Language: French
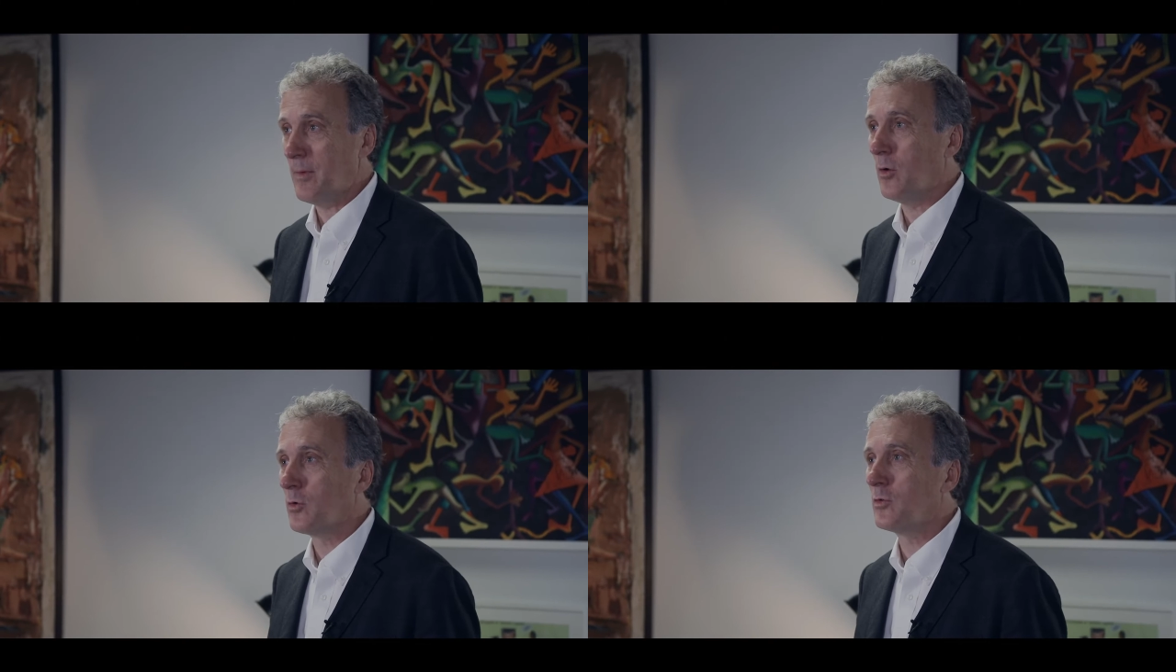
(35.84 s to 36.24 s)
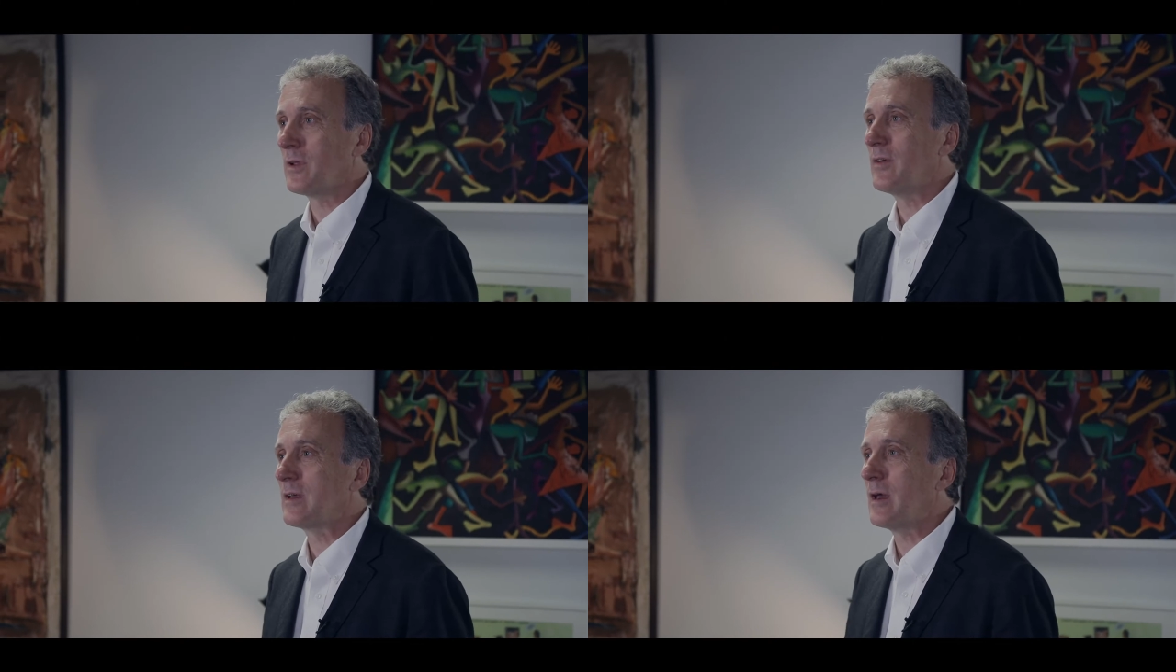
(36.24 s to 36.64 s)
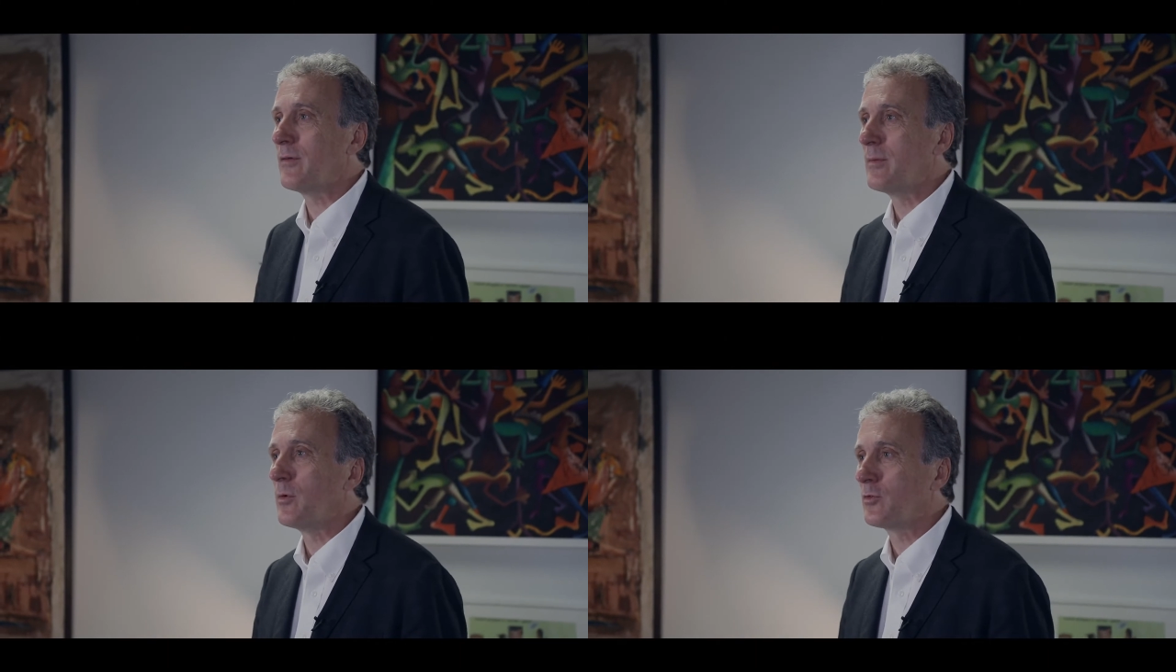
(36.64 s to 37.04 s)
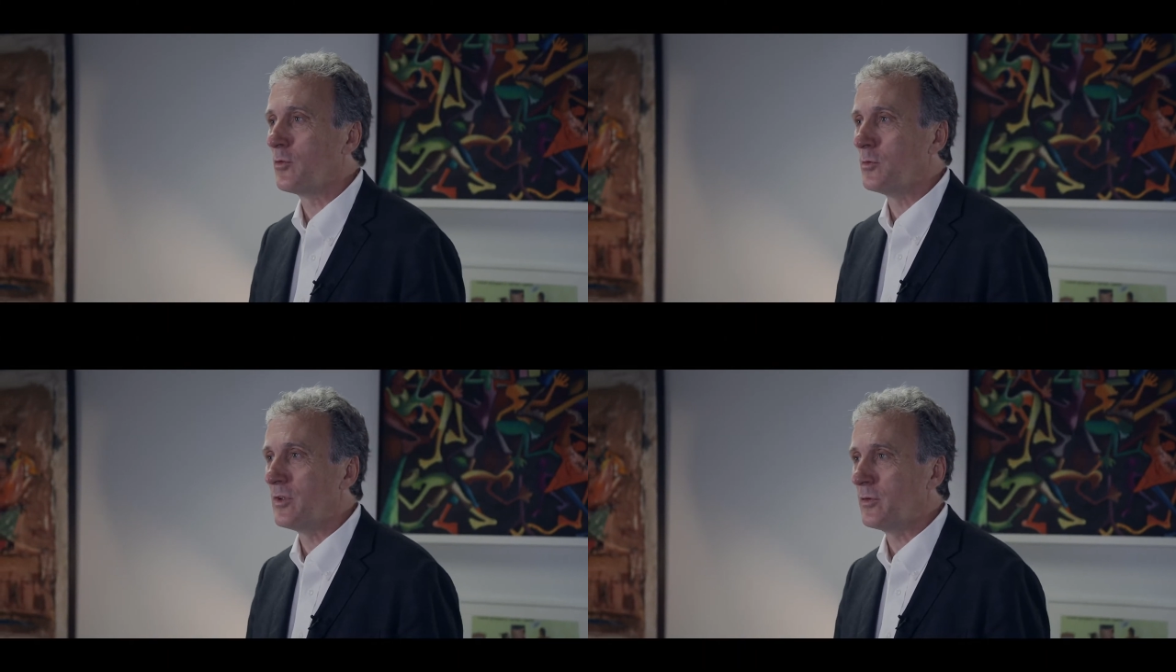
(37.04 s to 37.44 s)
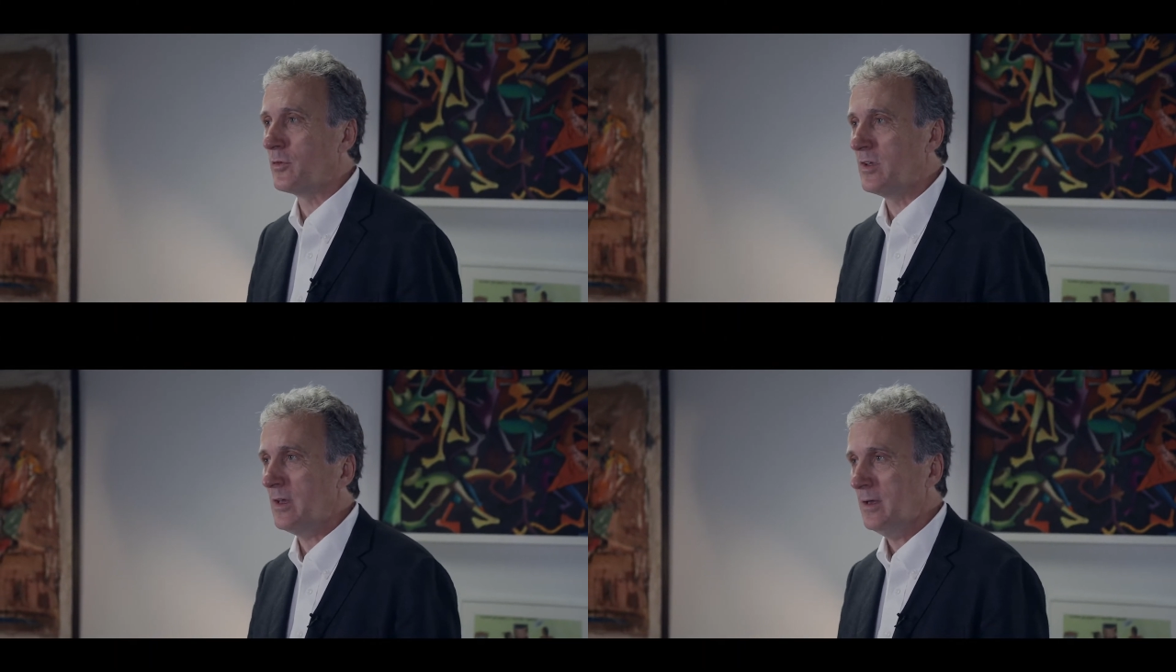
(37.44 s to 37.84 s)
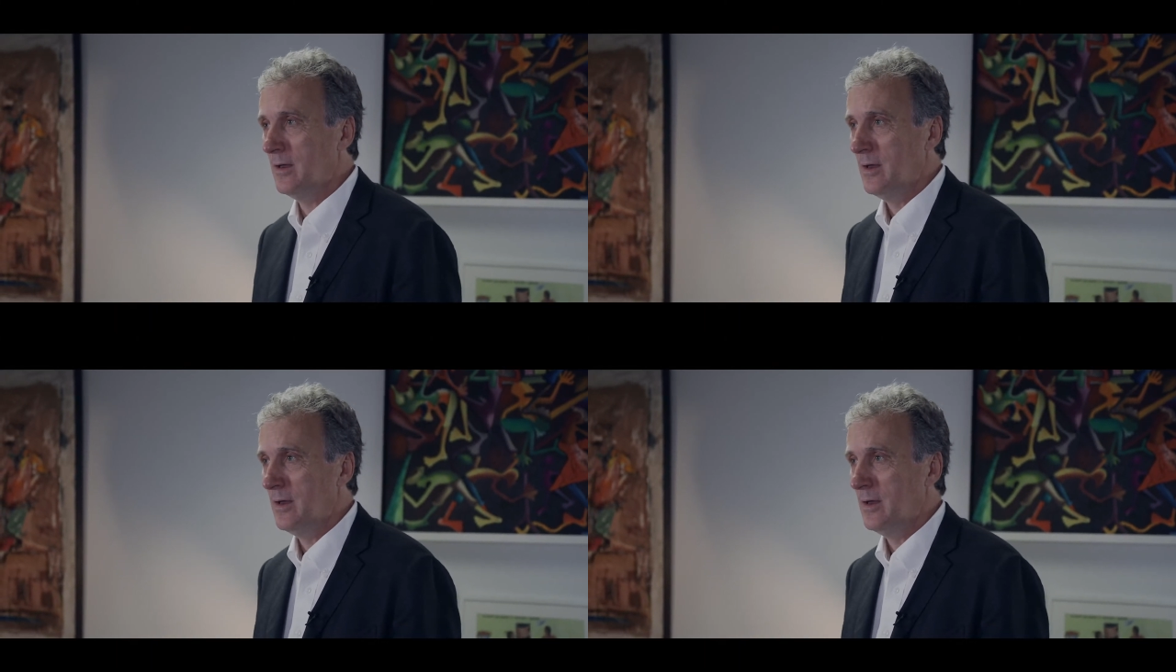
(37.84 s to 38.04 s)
à ma rencontre avec Hervé Manseron, mon associé.